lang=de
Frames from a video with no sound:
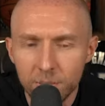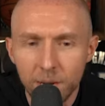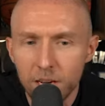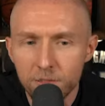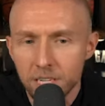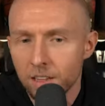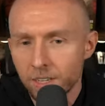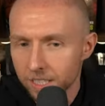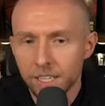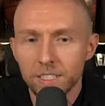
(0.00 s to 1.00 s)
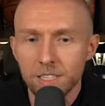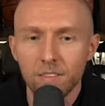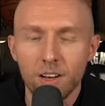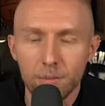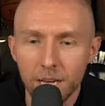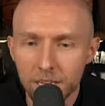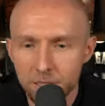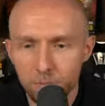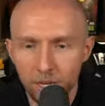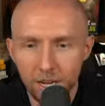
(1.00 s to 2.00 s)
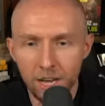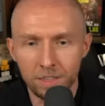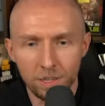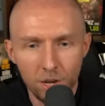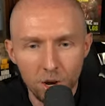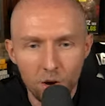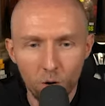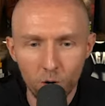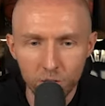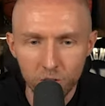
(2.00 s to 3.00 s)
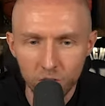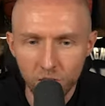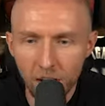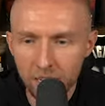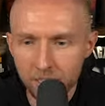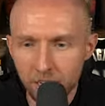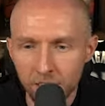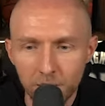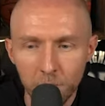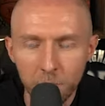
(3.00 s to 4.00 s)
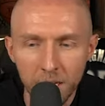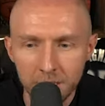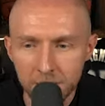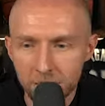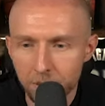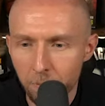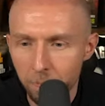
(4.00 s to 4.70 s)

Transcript: Playoffs anwenden. Jetzt gehen wir aber erstmal rein und starten mit